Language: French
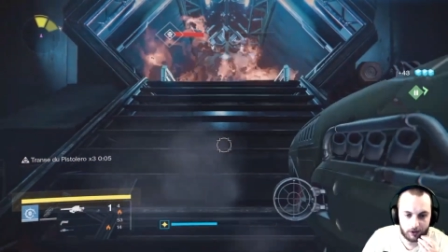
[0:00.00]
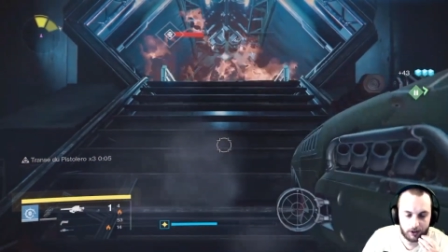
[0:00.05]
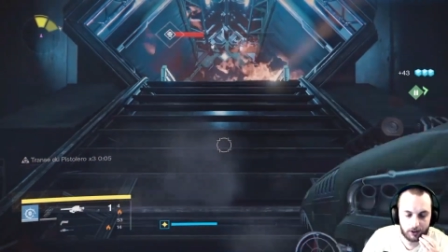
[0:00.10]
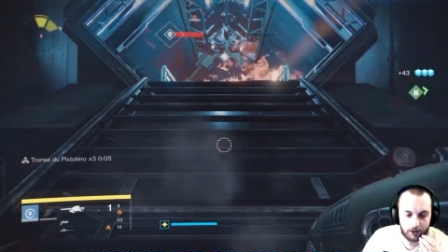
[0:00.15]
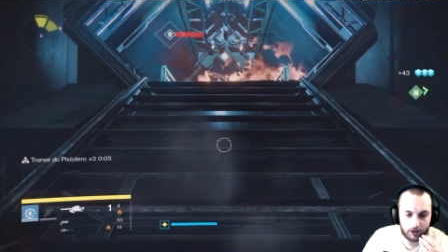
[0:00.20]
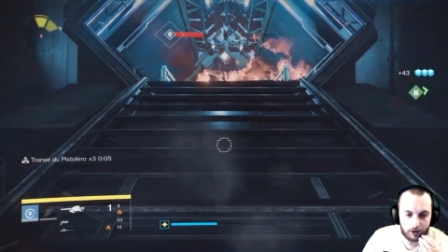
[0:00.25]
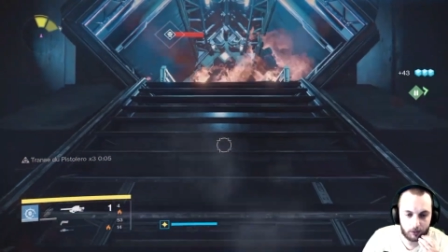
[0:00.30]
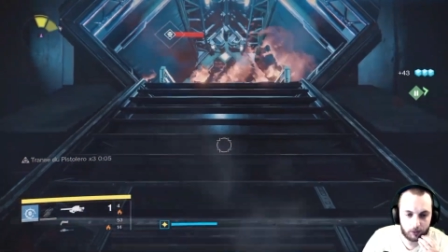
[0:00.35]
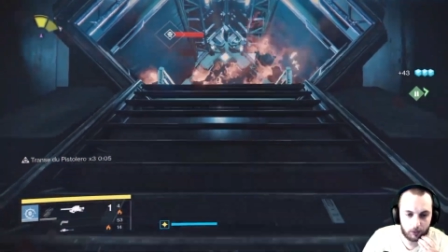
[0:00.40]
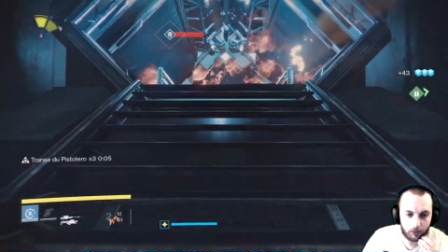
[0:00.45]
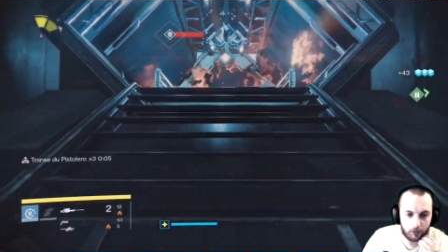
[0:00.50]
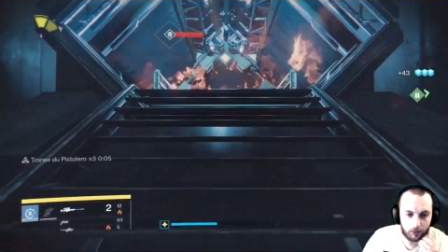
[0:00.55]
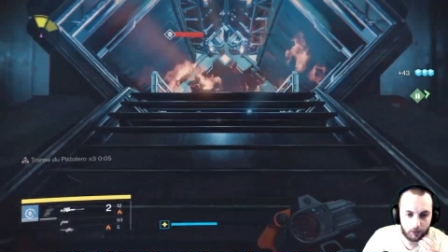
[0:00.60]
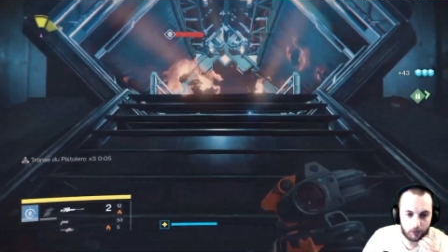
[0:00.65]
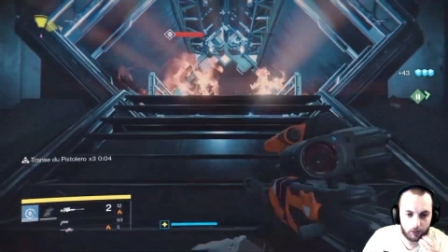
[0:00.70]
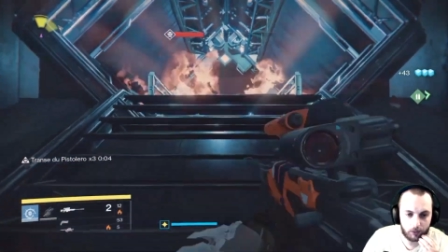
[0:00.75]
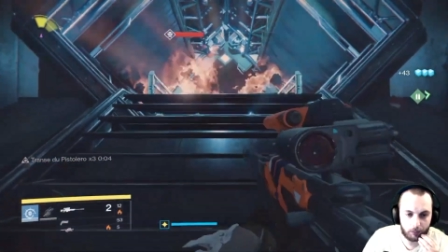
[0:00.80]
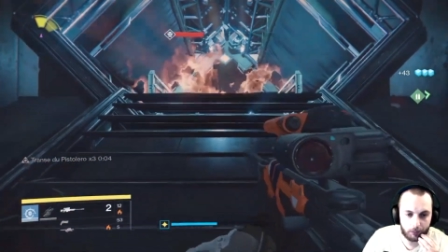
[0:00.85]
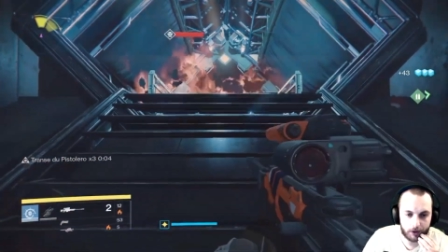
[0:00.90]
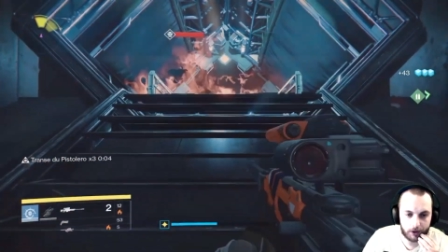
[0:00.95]
Mais c'était
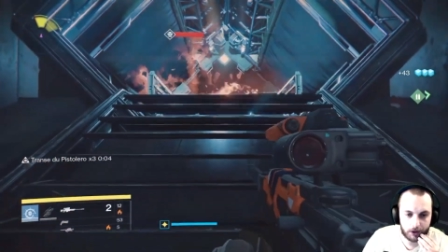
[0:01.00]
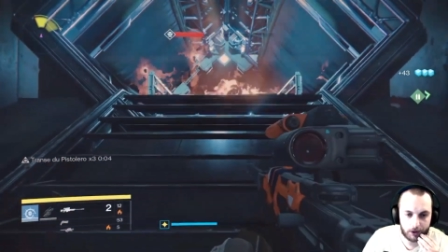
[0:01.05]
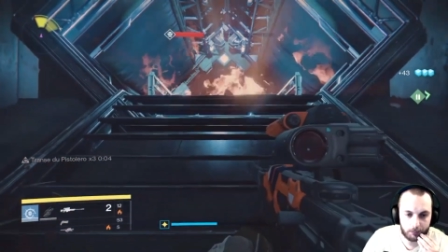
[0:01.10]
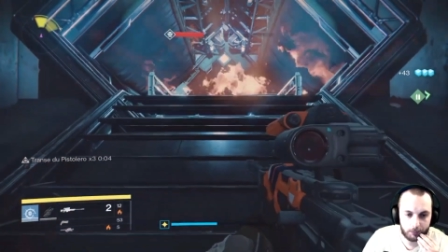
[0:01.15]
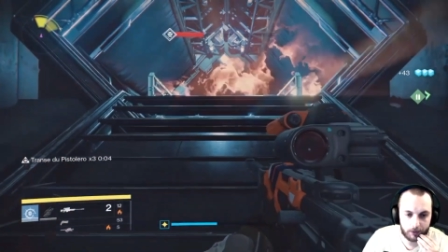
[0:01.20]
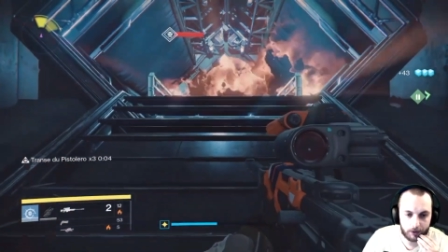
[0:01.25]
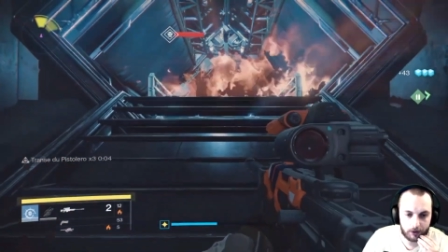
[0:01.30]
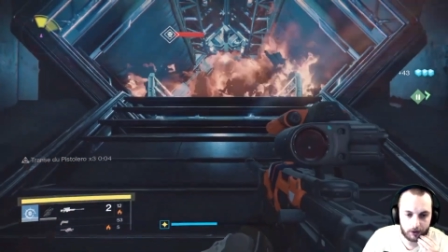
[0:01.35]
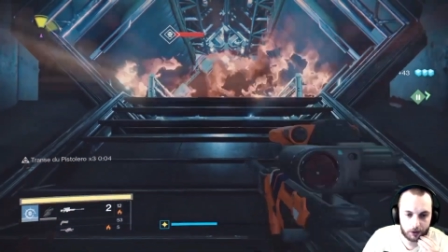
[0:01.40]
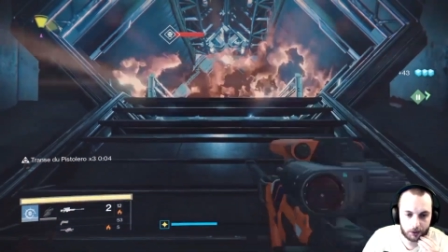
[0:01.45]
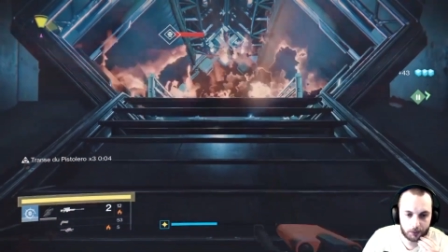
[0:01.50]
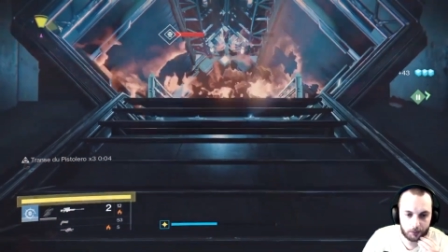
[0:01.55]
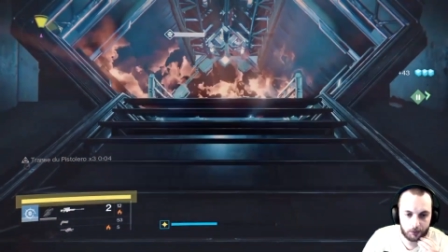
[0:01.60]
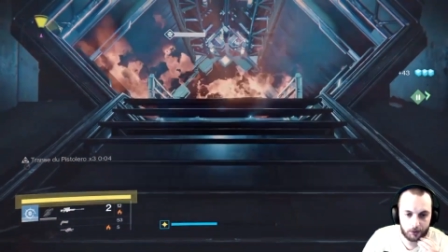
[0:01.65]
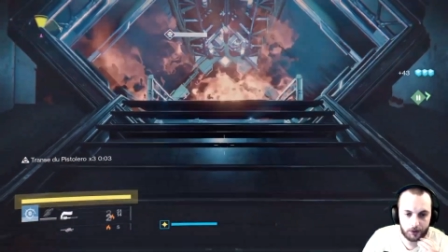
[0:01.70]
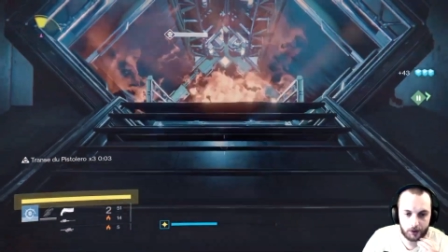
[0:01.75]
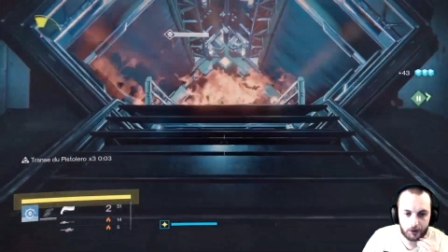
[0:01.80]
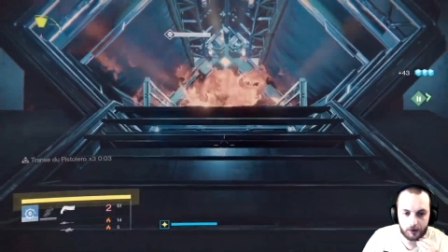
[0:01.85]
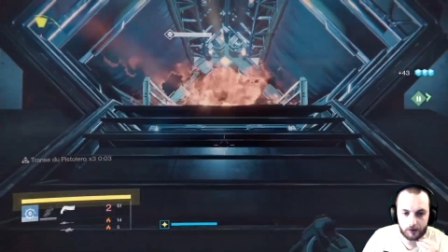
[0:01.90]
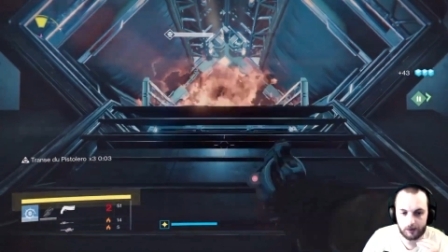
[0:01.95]
trop... Après, je sais pas de ta
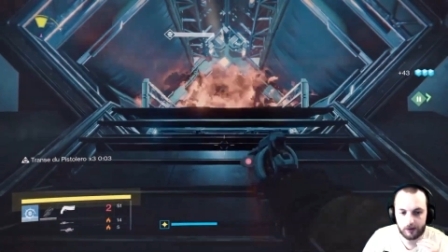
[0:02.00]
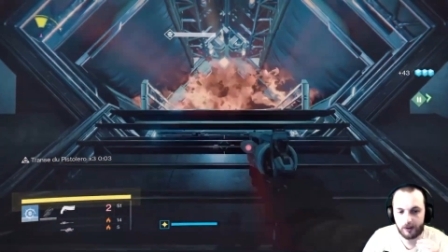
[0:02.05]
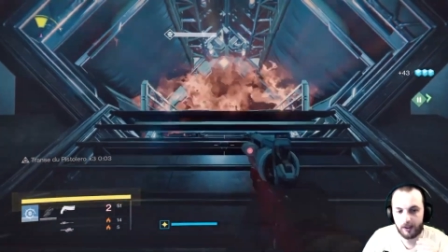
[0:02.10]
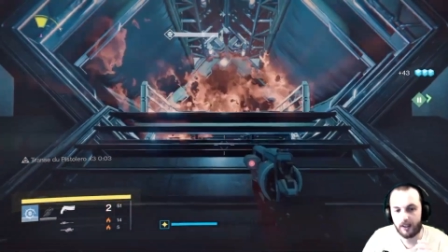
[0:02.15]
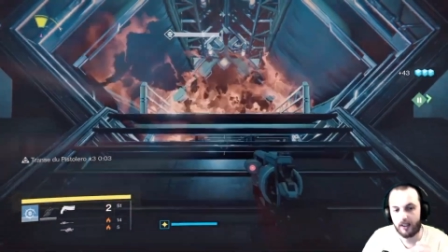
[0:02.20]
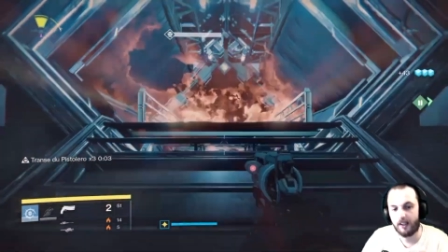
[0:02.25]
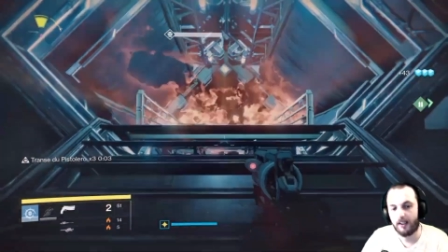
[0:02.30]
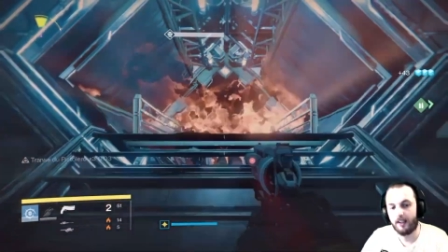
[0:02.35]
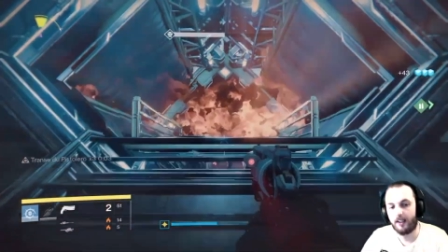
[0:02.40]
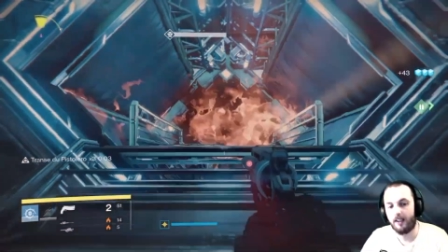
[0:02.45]
journée, gros